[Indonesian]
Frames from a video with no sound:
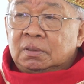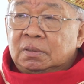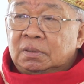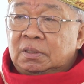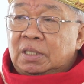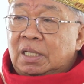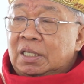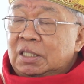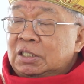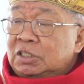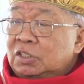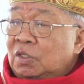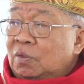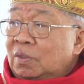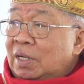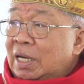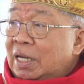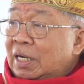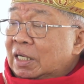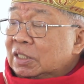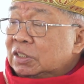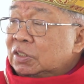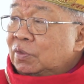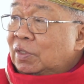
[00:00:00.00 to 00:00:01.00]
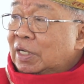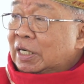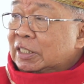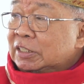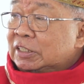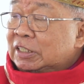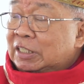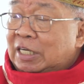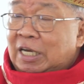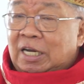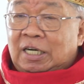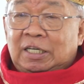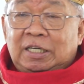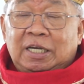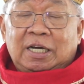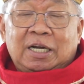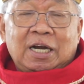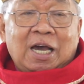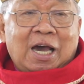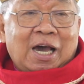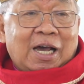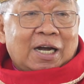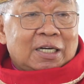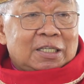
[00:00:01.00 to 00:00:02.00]
Jadi saudara-saudari
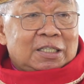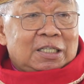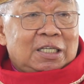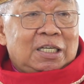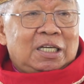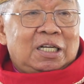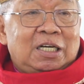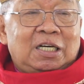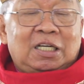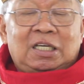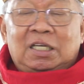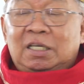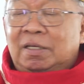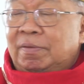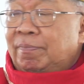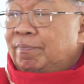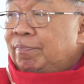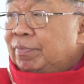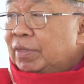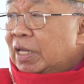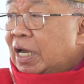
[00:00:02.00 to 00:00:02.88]
sekalian, hari ini